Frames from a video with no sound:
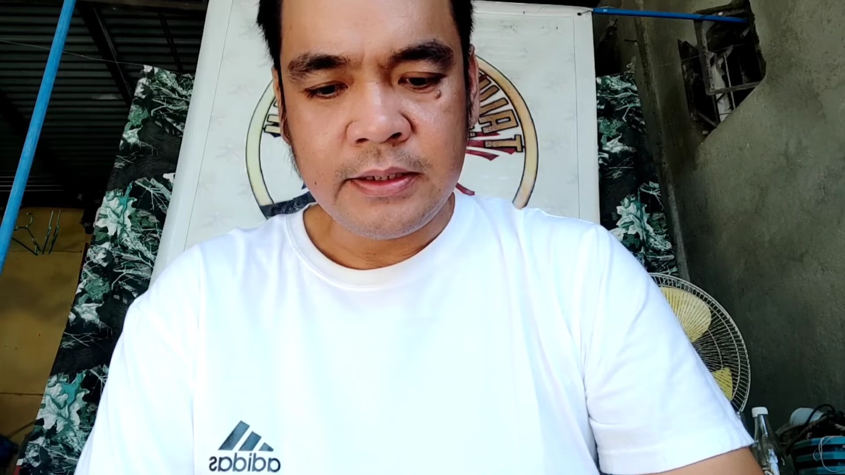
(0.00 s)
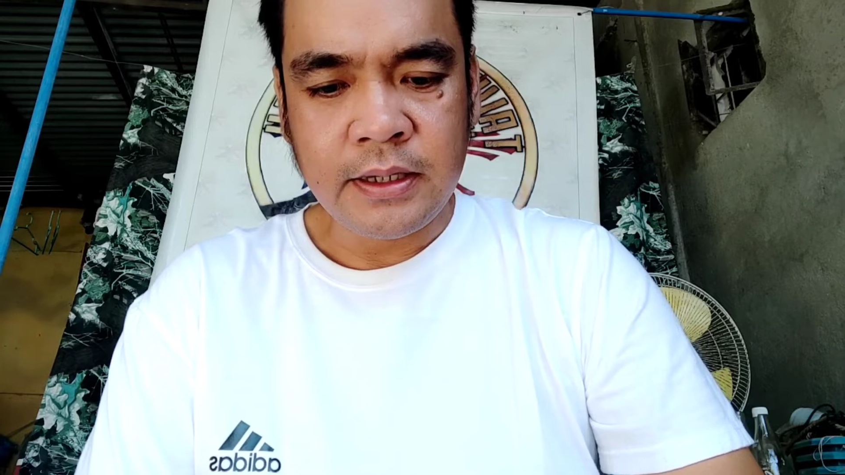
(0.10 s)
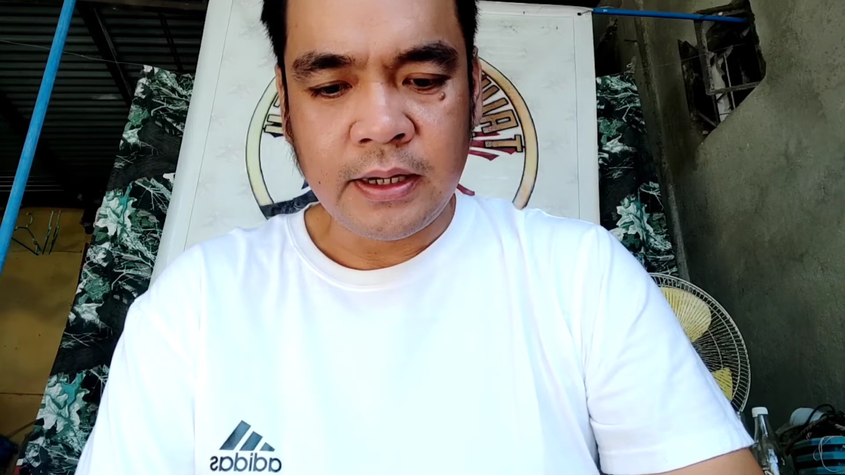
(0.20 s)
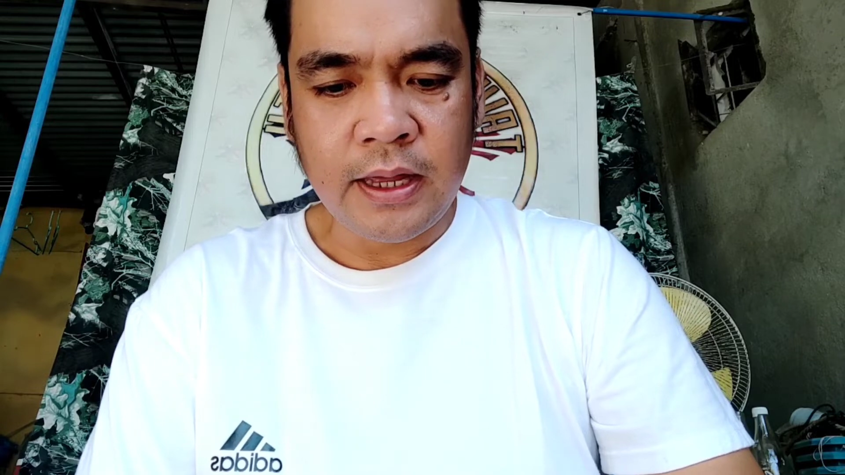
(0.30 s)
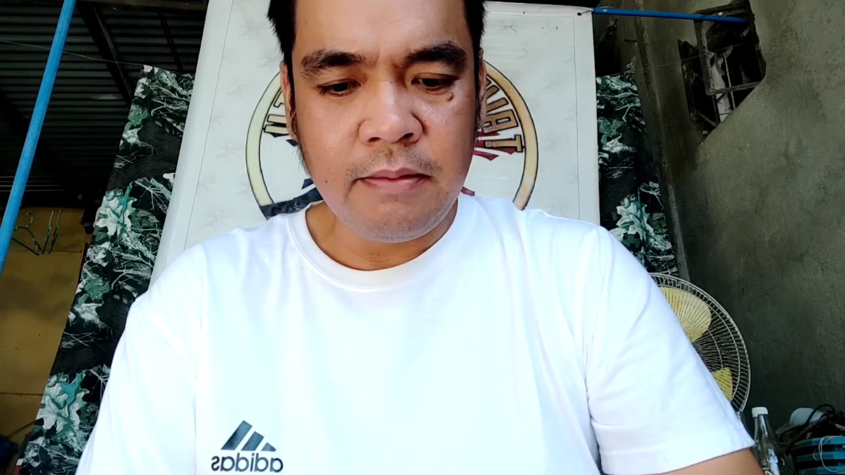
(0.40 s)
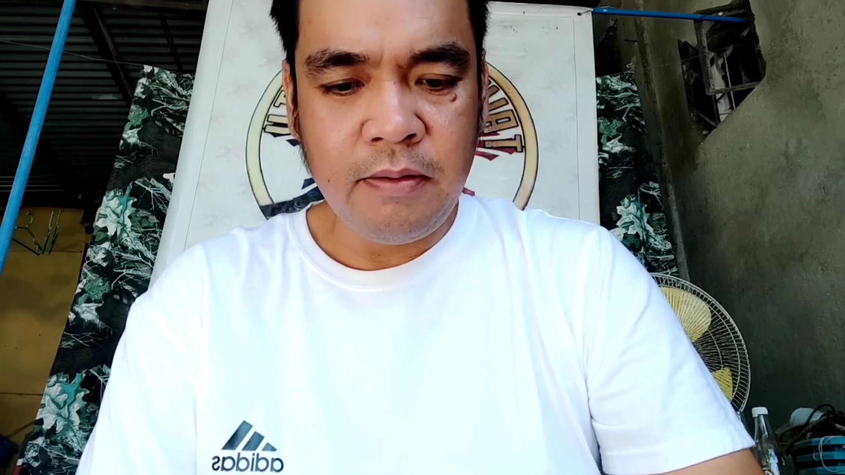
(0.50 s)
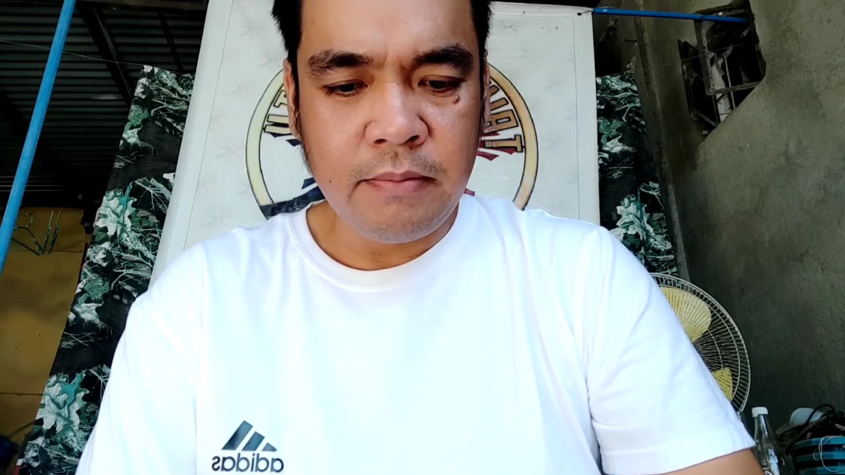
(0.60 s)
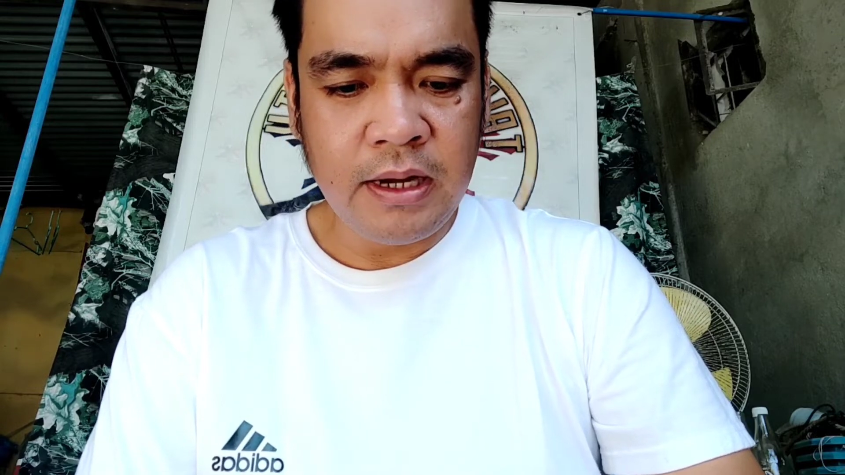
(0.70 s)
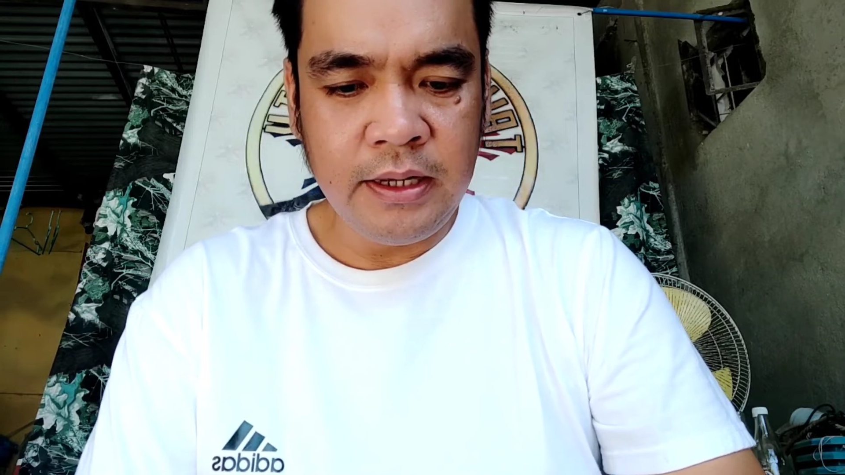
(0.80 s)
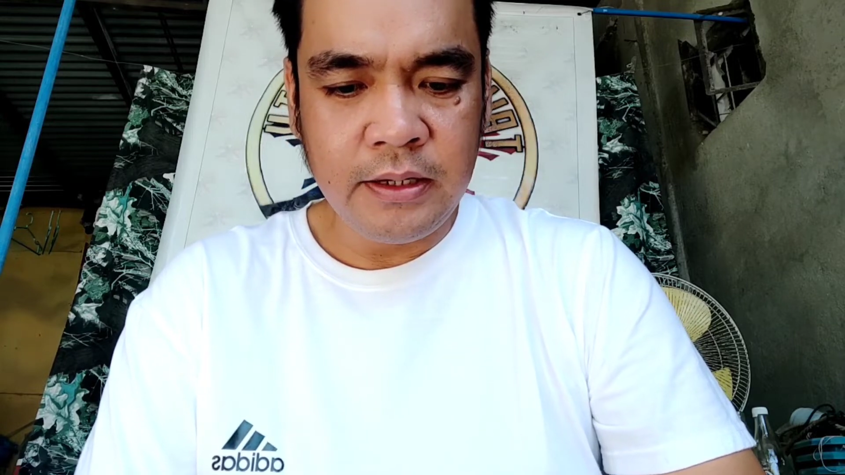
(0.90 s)
Sir Kevin
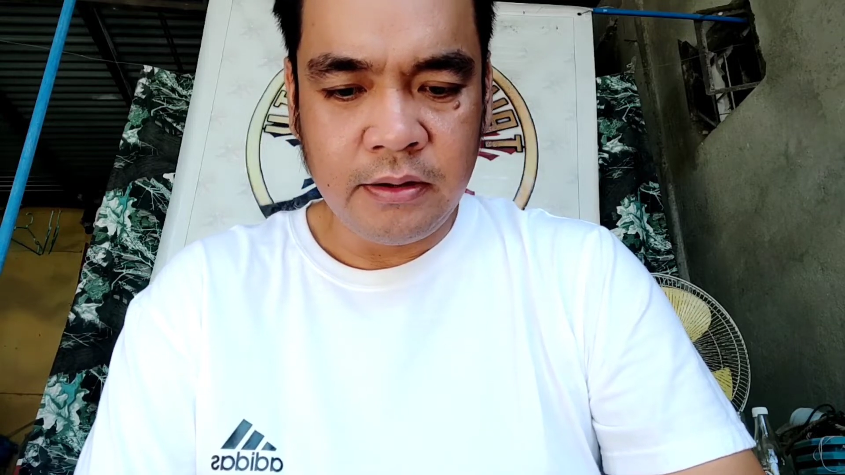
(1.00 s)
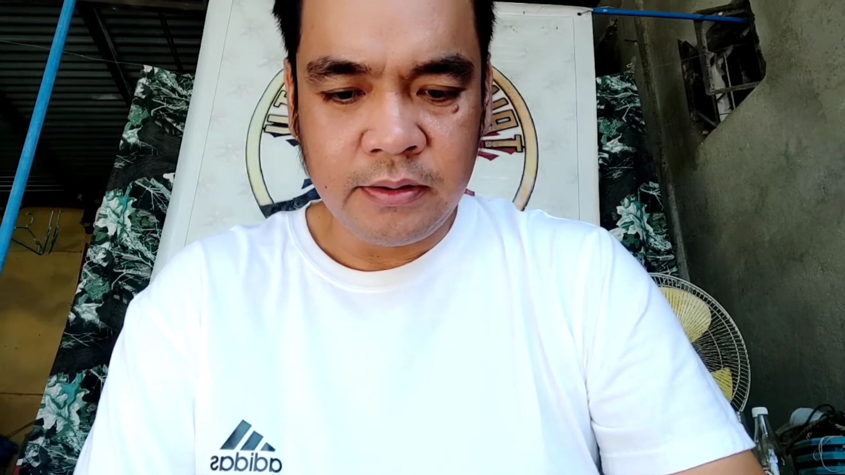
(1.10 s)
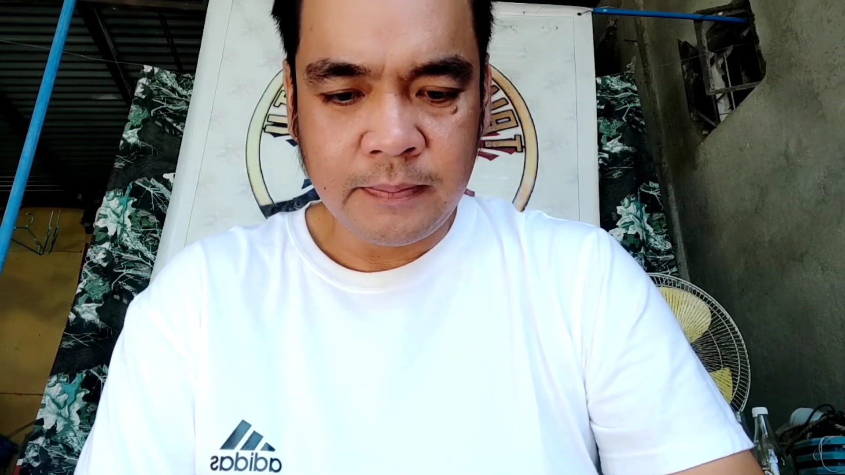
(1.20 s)
Balino,